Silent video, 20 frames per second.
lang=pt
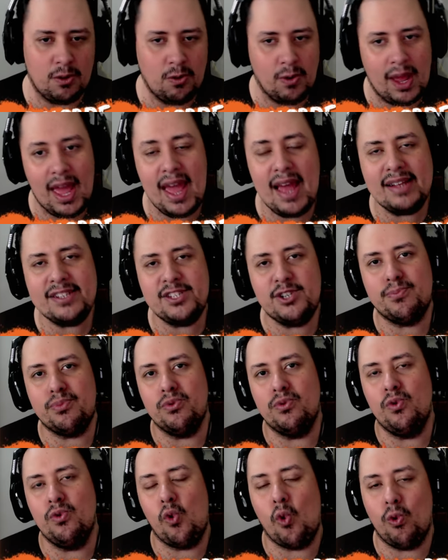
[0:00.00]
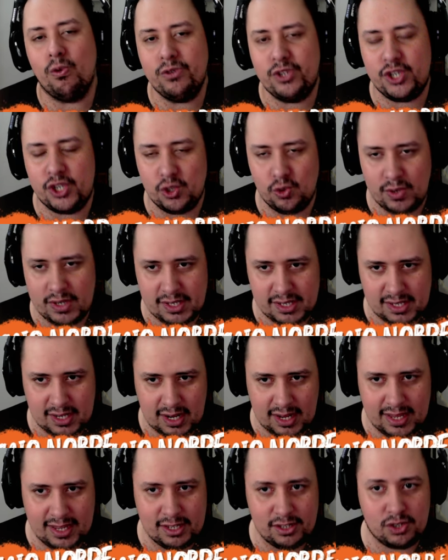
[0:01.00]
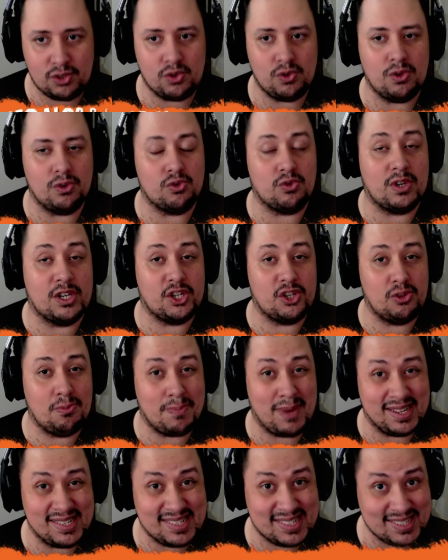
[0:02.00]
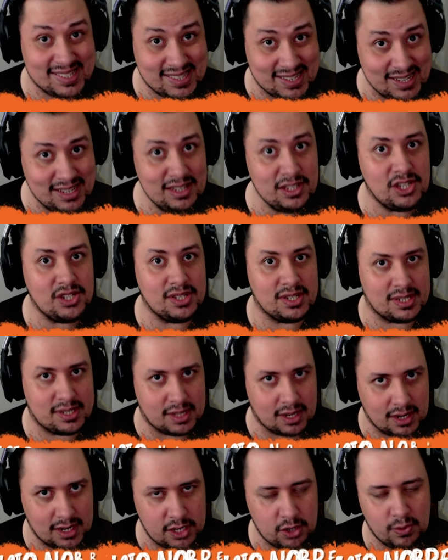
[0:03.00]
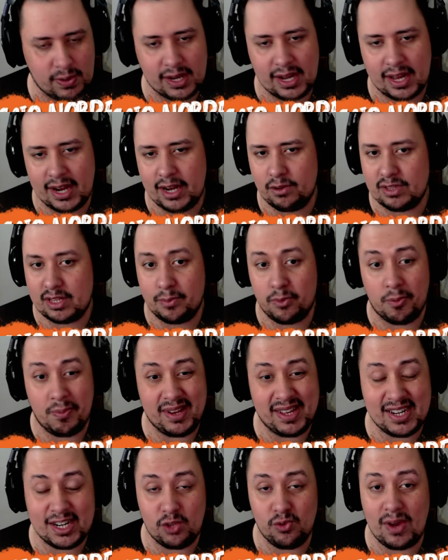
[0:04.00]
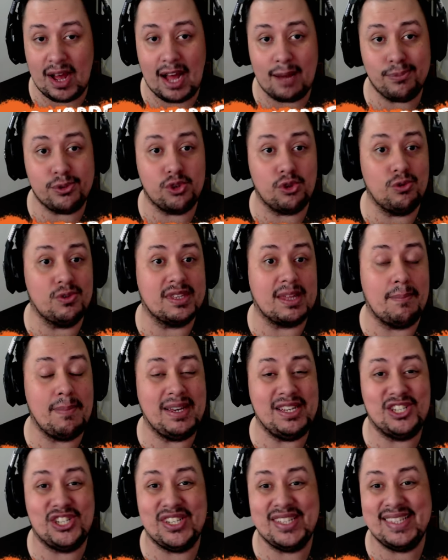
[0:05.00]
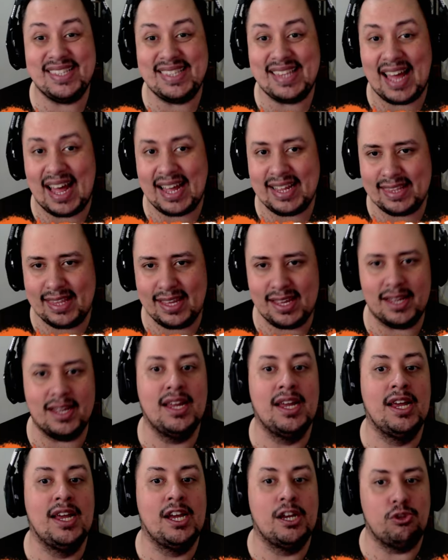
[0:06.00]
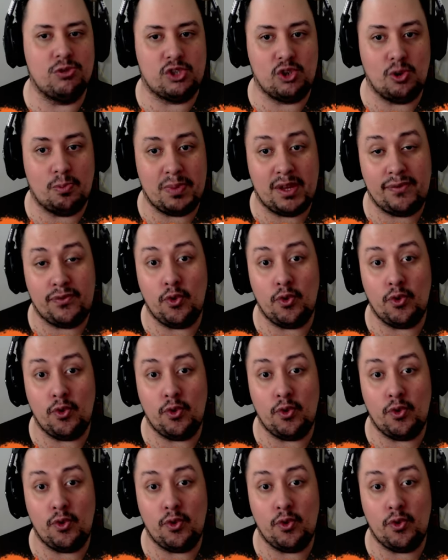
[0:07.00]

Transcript: Então, Ed Boon continua em silêncio. Eu tô achando bastante estranho, cara. Ele não tá publicando absolutamente nada no seu